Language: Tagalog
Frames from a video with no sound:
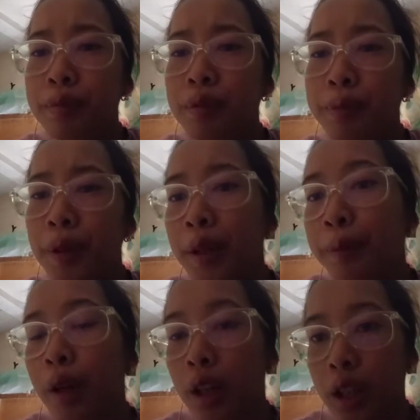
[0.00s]
parang
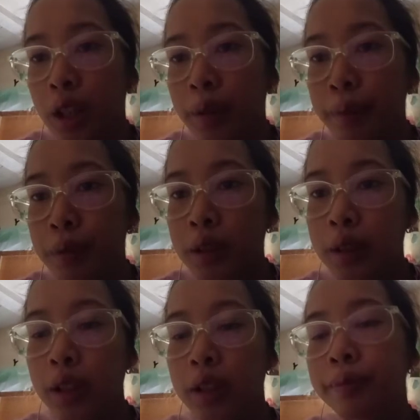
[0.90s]
backyard
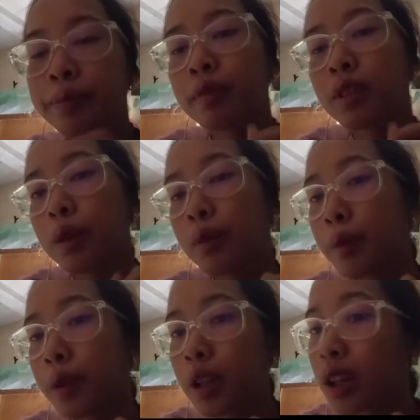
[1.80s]
breeding hindi mo
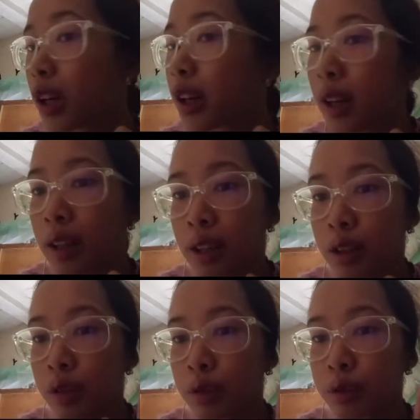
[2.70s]
pinag-aralan
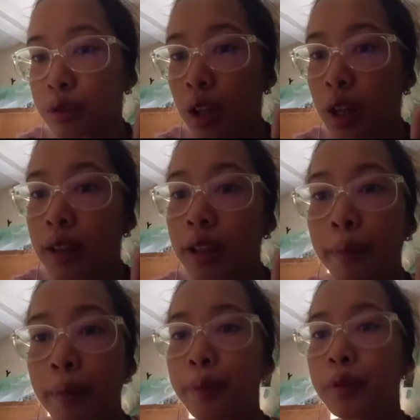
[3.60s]
yung
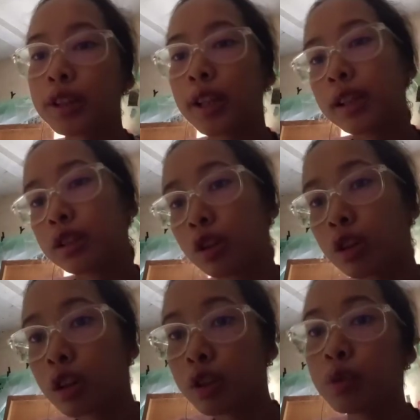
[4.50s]
tamang proseso,
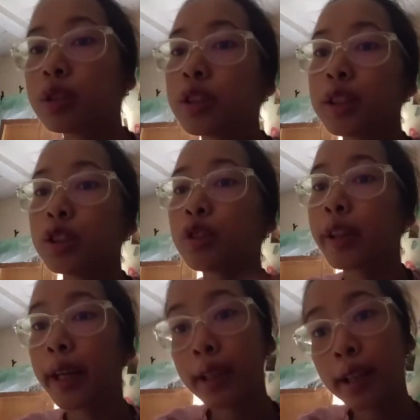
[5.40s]
which is yung
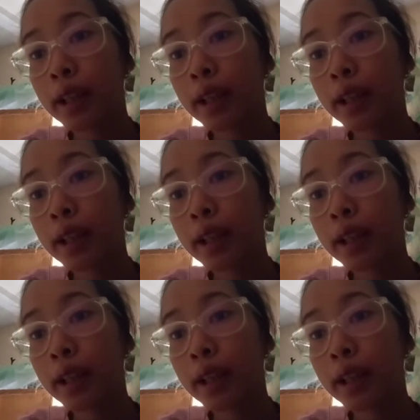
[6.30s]
ethical